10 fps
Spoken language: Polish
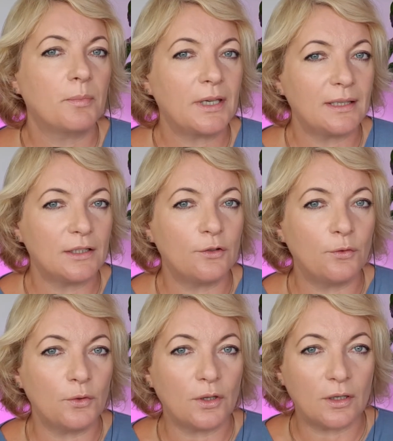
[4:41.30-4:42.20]
kiedy
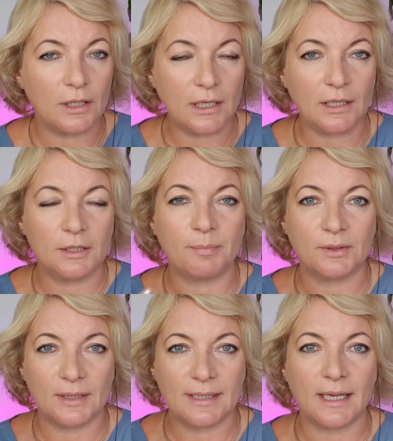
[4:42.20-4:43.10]
Twój klient
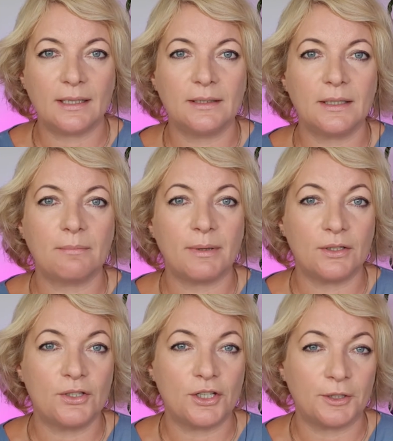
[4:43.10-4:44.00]
potencjalny
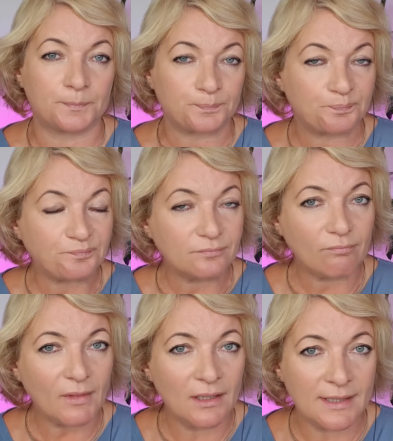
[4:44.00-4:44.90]
będzie
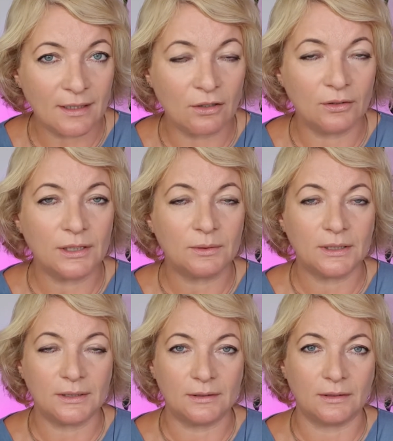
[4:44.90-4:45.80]
zaglądał na
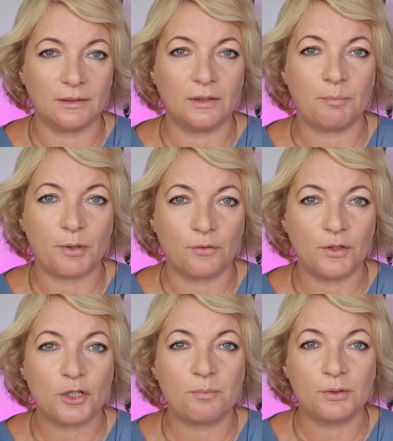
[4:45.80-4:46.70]
ten e,
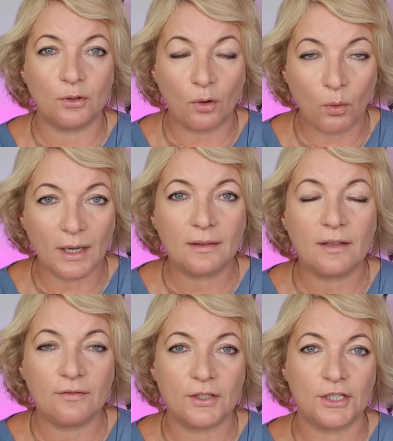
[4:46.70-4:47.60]
profil, żeby
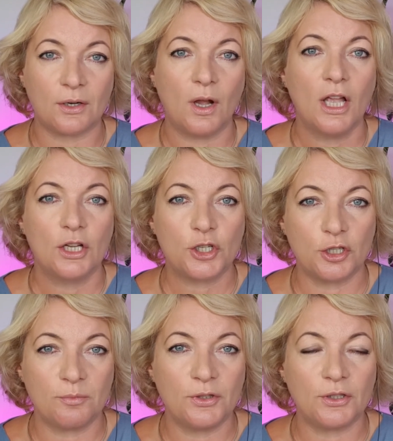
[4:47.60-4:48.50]
dokładnie wiedział,
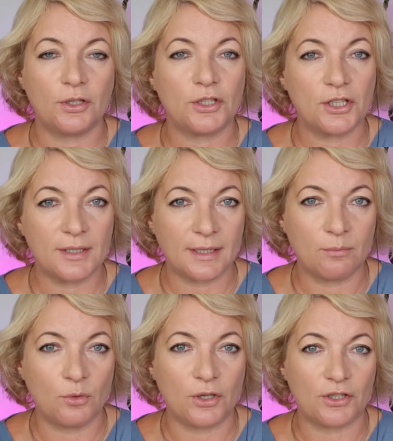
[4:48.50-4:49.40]
czym ty się
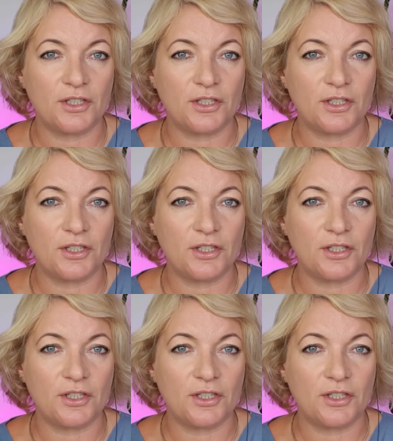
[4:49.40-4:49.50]
zajmujesz.